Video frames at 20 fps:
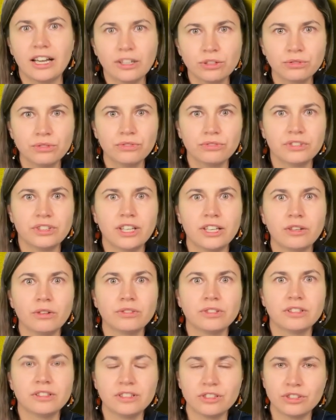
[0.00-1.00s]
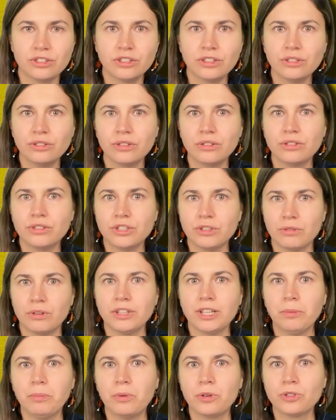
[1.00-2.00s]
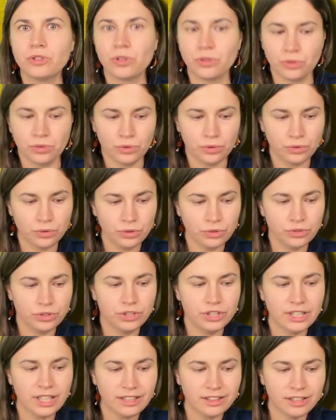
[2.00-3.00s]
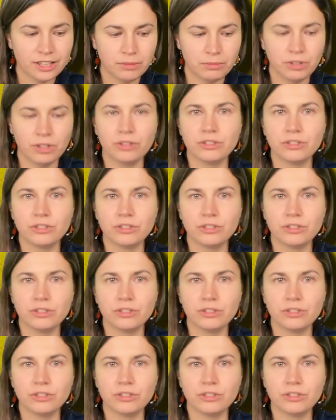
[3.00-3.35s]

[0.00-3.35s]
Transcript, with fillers: aktów terrorystycznych dochodziło na porządku dziennym.